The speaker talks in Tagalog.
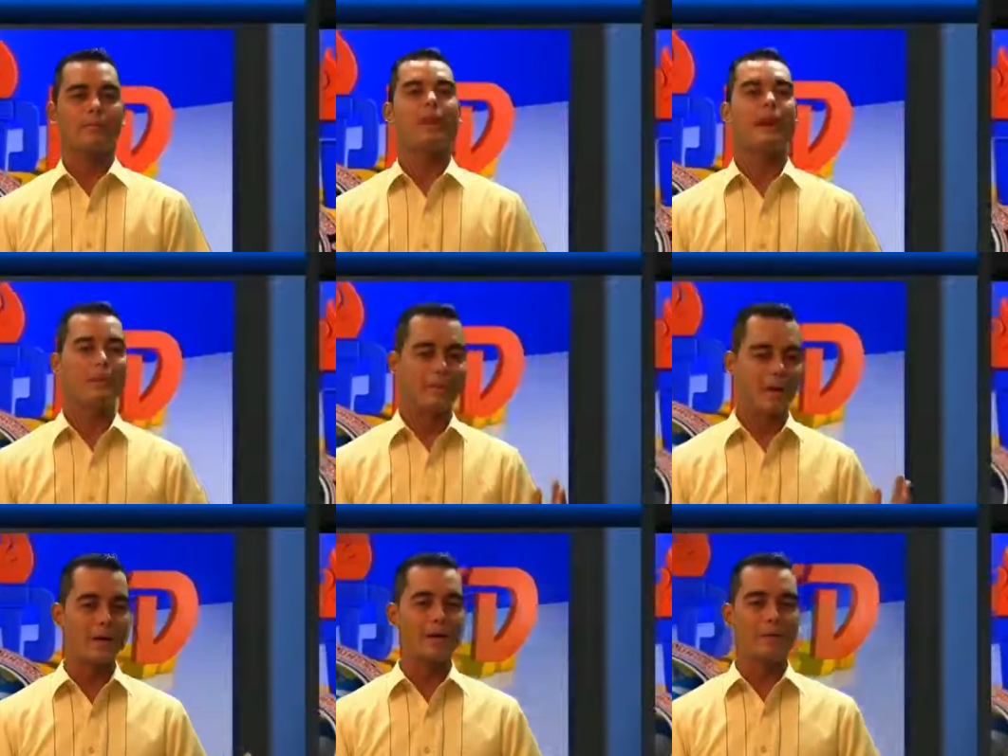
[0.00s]

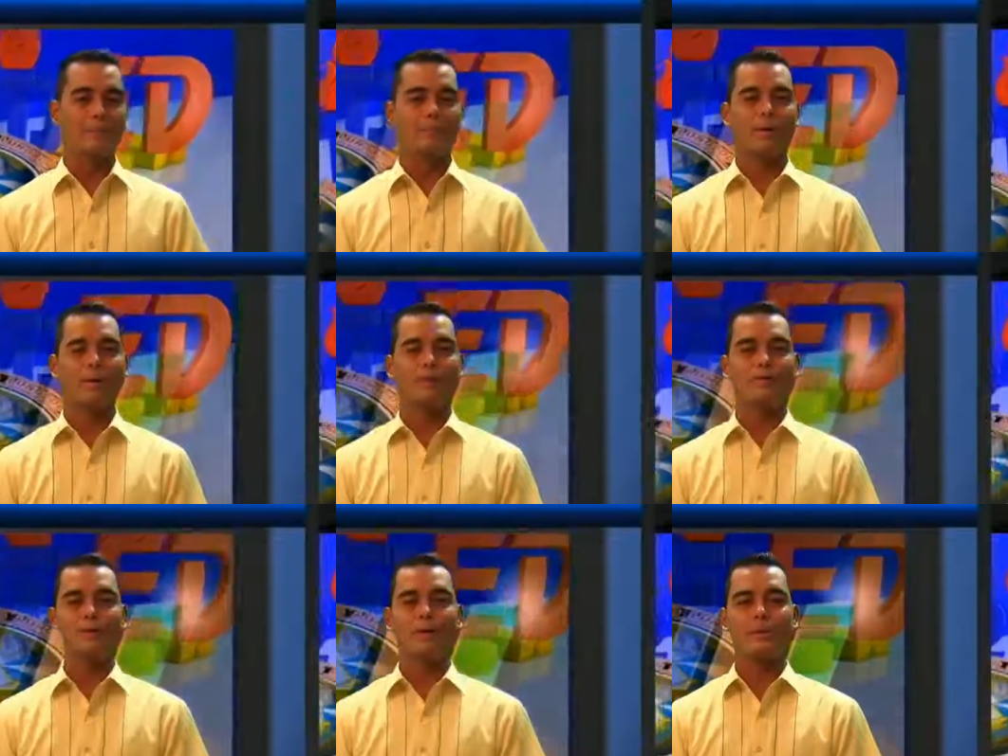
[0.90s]
Tama!
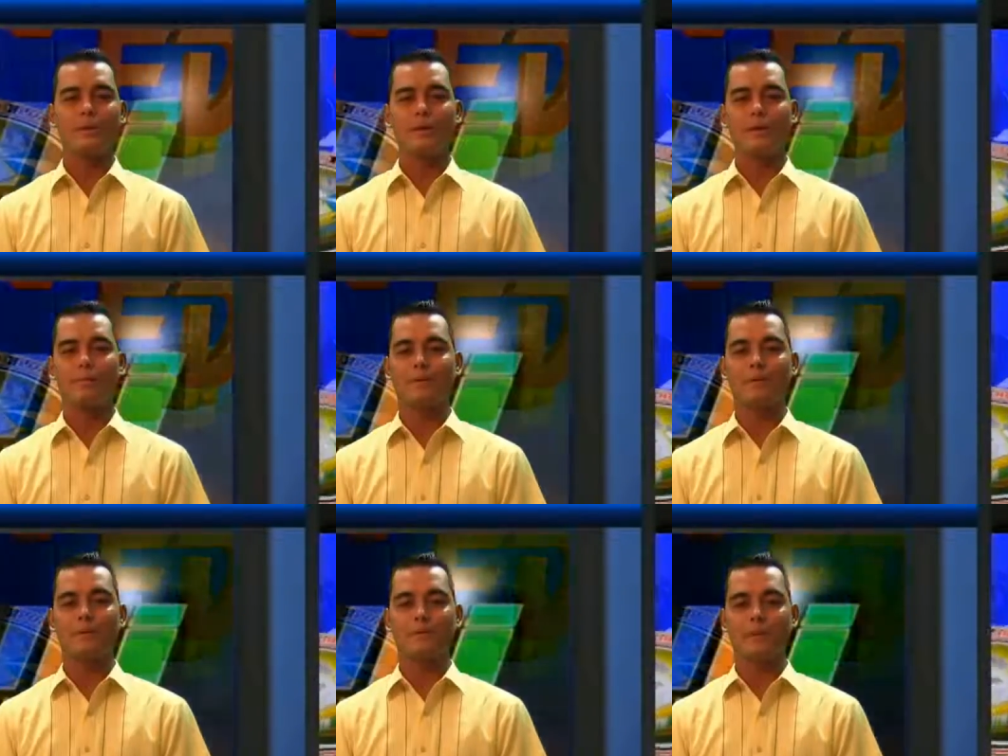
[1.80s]
pangungusap na
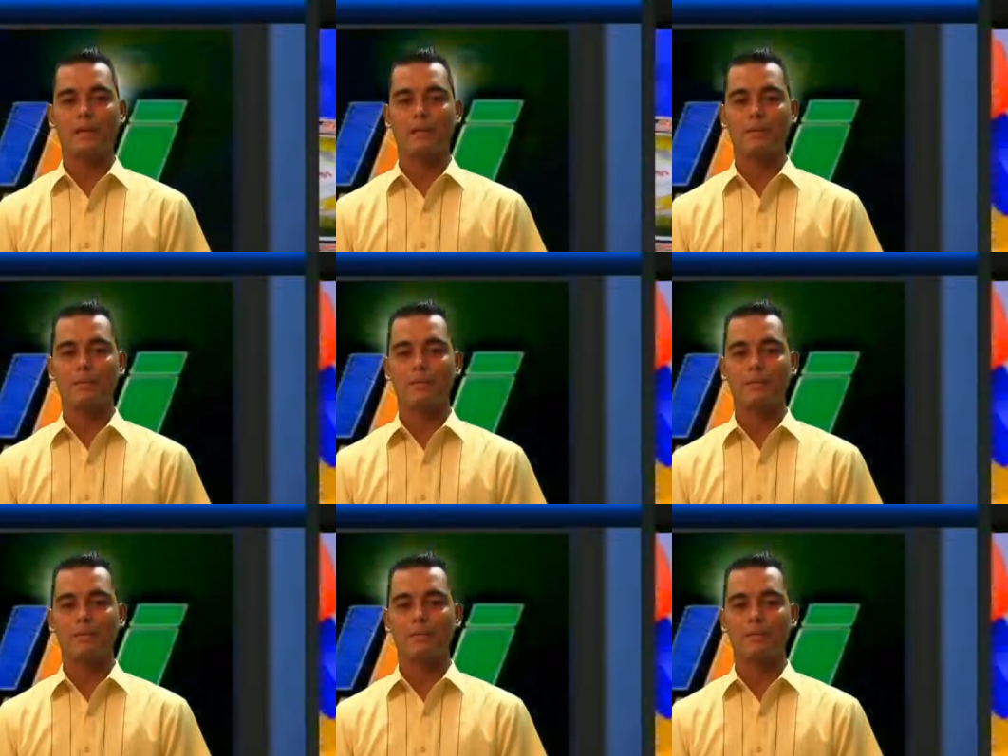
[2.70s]
pasalaysay.